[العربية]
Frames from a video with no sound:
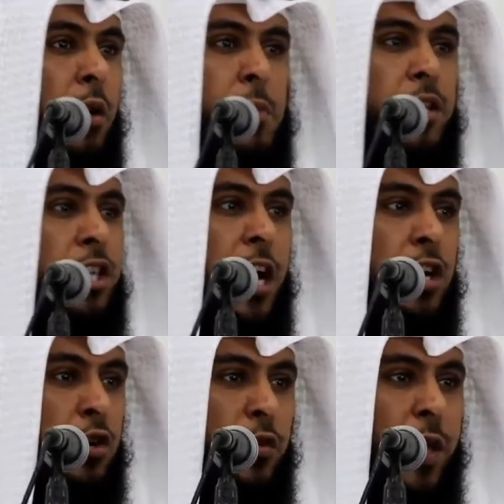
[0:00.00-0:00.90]
وما
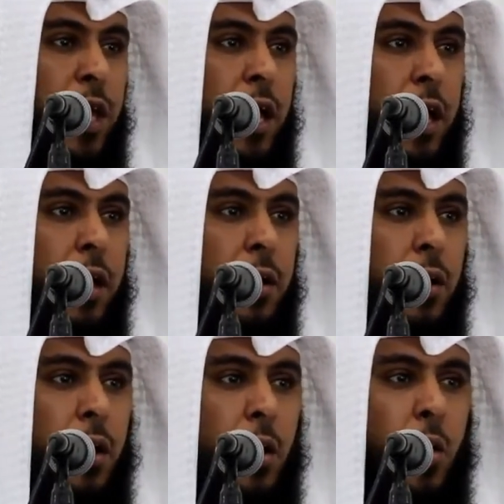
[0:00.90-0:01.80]
الجائز فيها
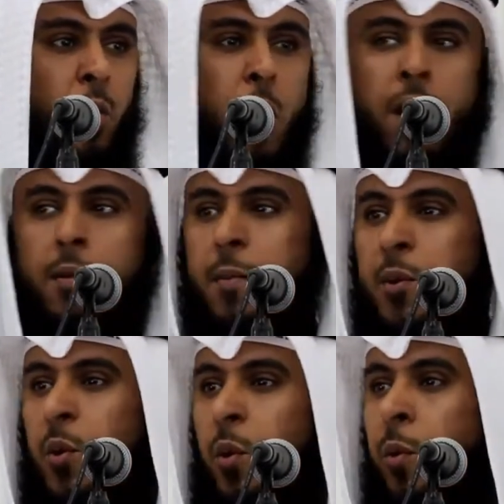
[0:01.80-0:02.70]
وما
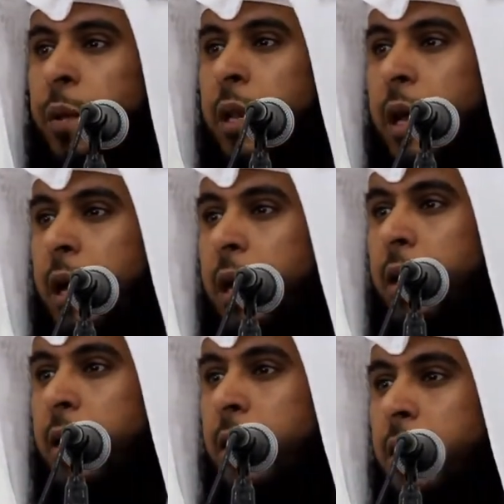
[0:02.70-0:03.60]
الممنوع منها